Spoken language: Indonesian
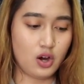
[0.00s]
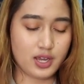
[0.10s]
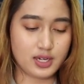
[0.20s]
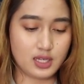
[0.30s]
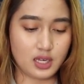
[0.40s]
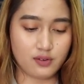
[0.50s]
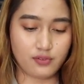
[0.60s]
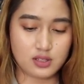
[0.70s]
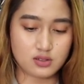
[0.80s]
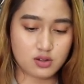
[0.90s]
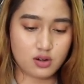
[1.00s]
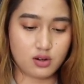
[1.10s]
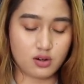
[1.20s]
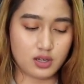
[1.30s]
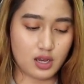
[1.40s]
Oh ya di
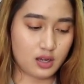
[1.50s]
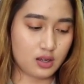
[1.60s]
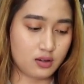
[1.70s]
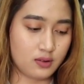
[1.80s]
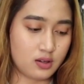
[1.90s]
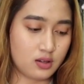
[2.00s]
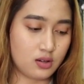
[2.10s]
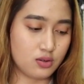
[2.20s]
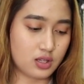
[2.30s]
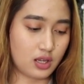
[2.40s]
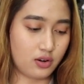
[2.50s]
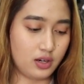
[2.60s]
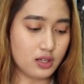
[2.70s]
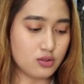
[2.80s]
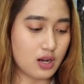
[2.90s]
Invenso yang Lucero
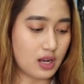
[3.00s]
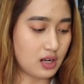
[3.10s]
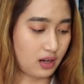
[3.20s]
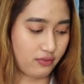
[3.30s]
ini juga